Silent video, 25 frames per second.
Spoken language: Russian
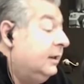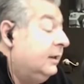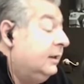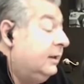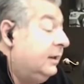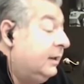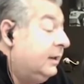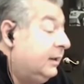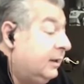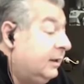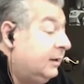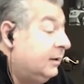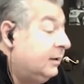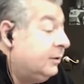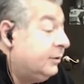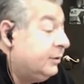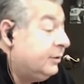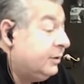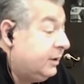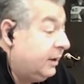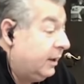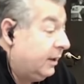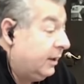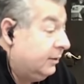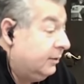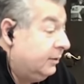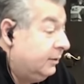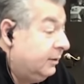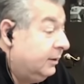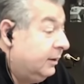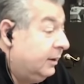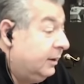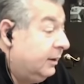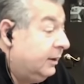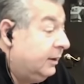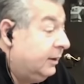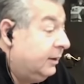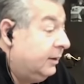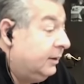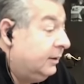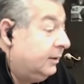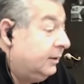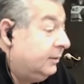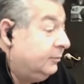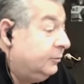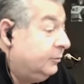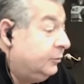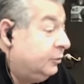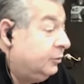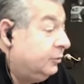Дорогие друзья, а,
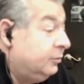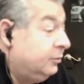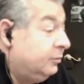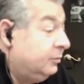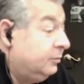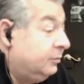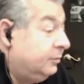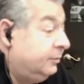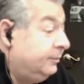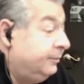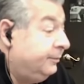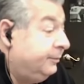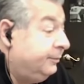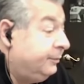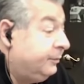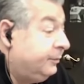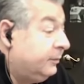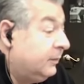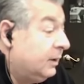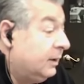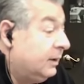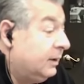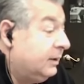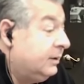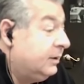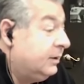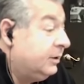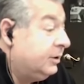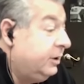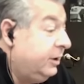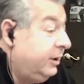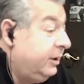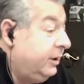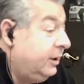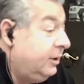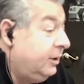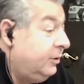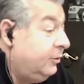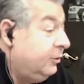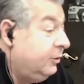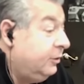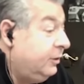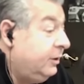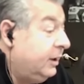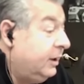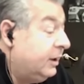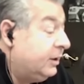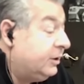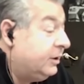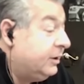ну, к сожалению,
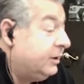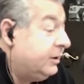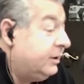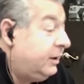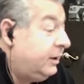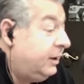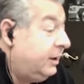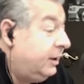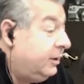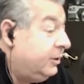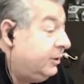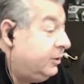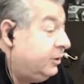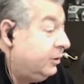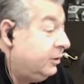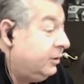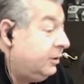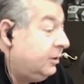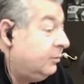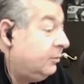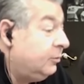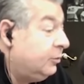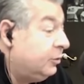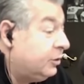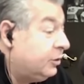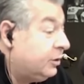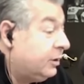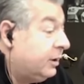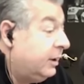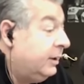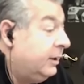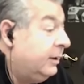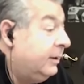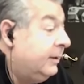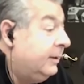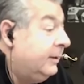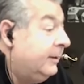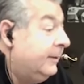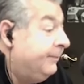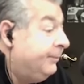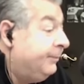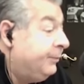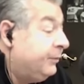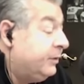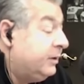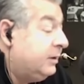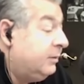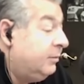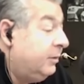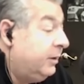Яша Стрельчин немножко
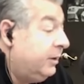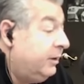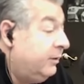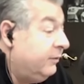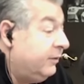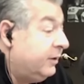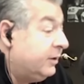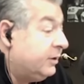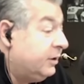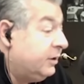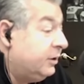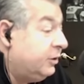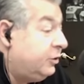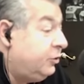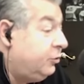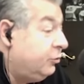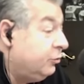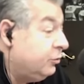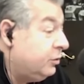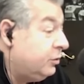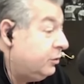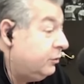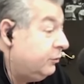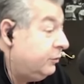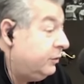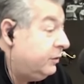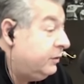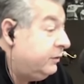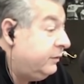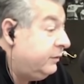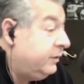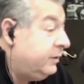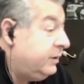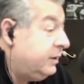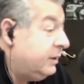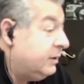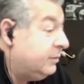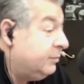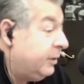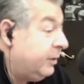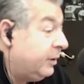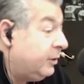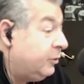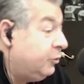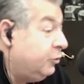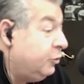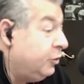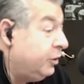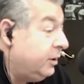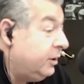себя неважно чувствует в связи с
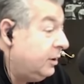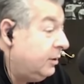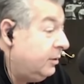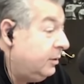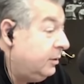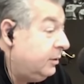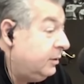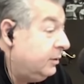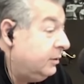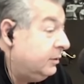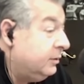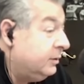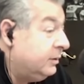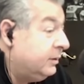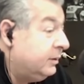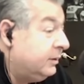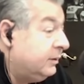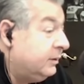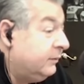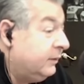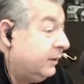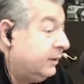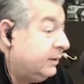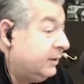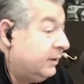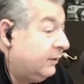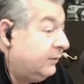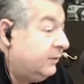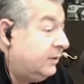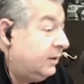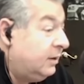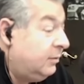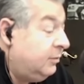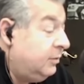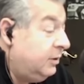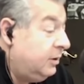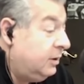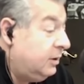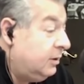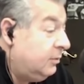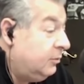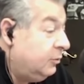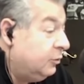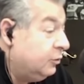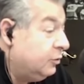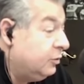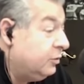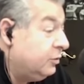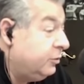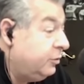погодой, с, со всеми этими
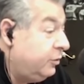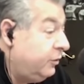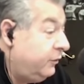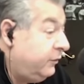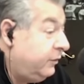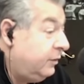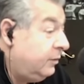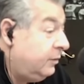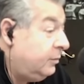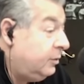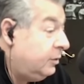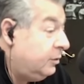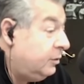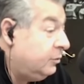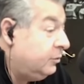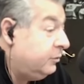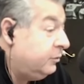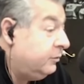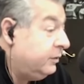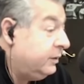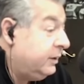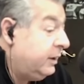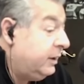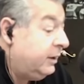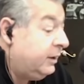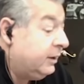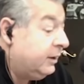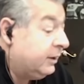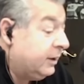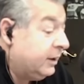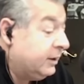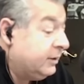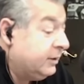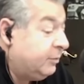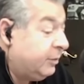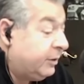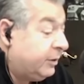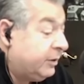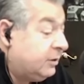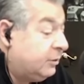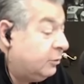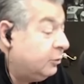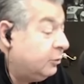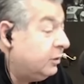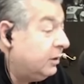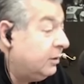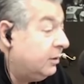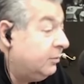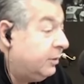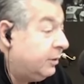условиями. Ну, знаете, как с
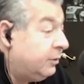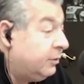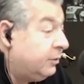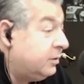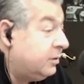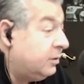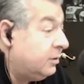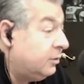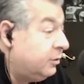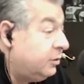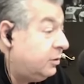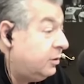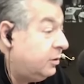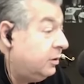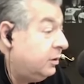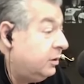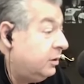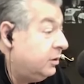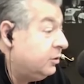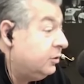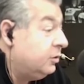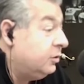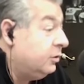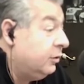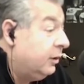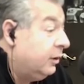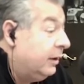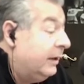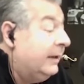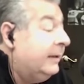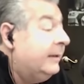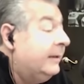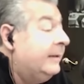простудой бороться очень тяжело.